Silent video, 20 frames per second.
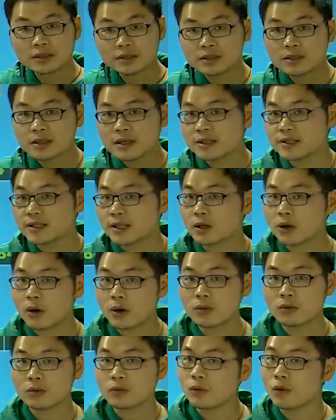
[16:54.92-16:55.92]
这些
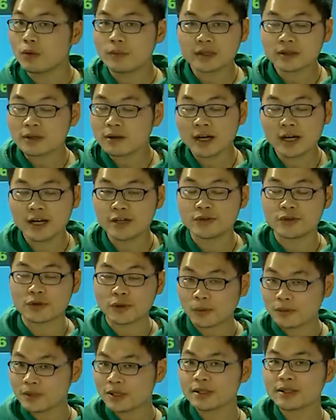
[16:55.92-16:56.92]
空我们都很
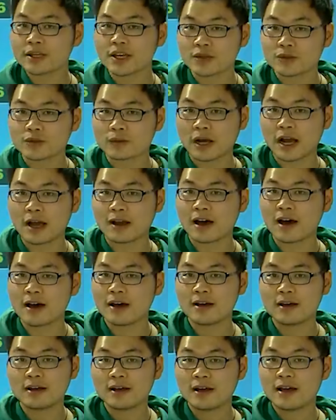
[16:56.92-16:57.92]
容易填出来
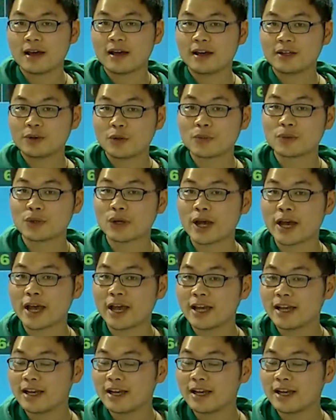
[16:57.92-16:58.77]
了，对不对？